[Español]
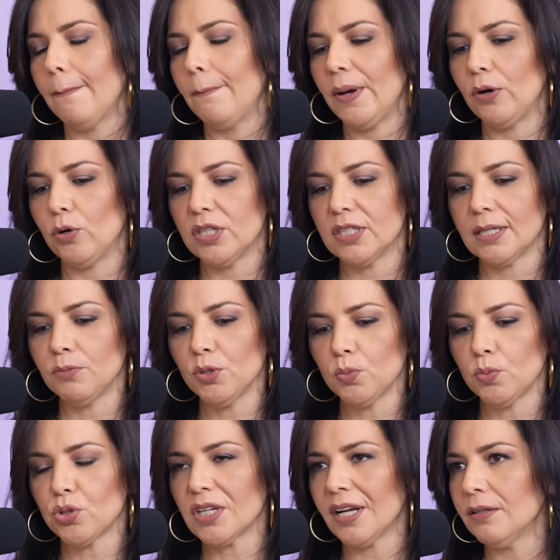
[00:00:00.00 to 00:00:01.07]
Pero estamos
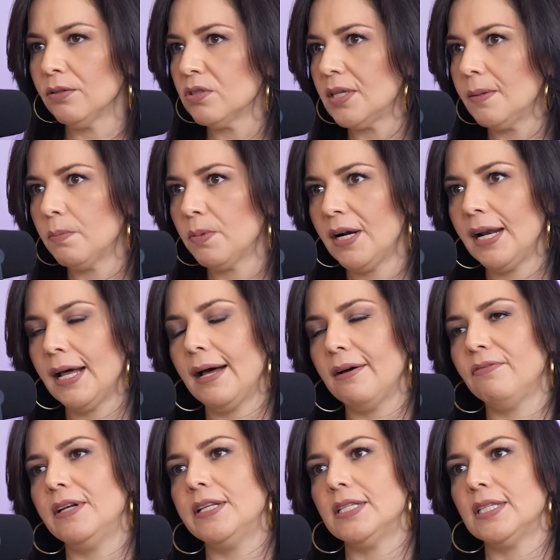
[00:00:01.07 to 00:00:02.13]
buscando siempre la
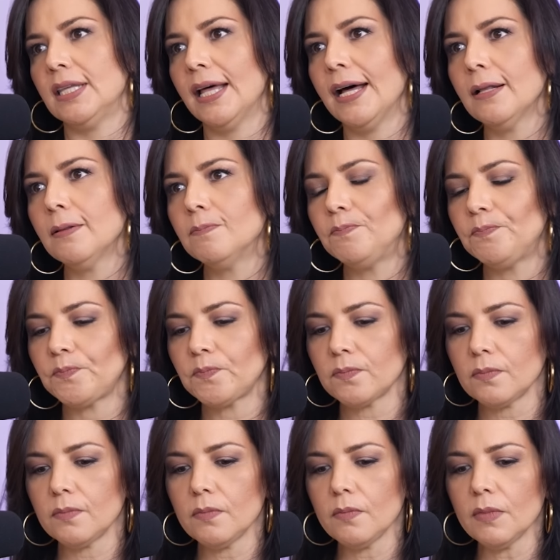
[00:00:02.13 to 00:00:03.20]
felicidad
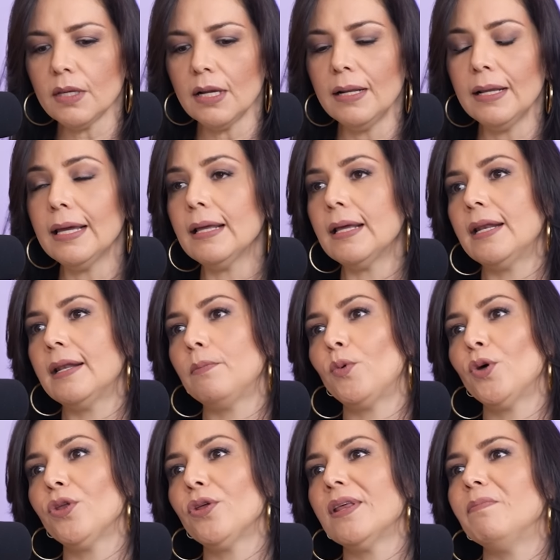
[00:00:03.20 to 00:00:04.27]
en
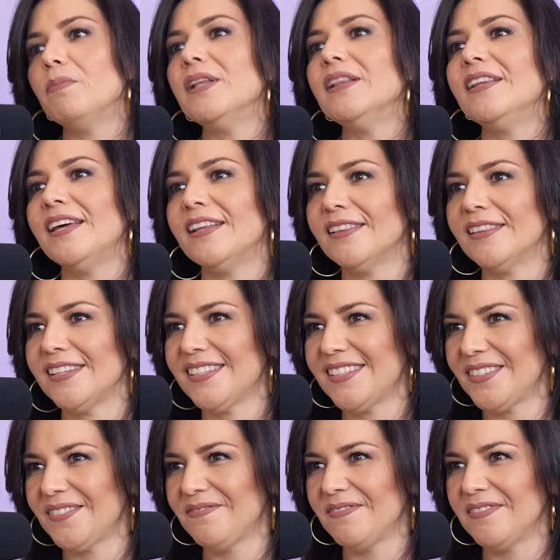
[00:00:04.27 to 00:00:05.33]
modo
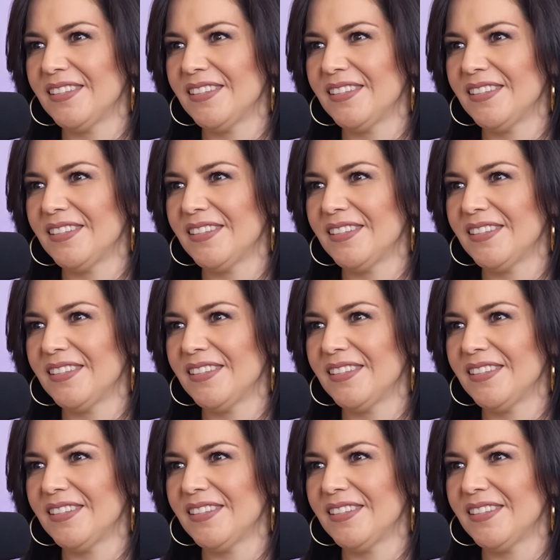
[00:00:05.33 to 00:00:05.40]
dependientes.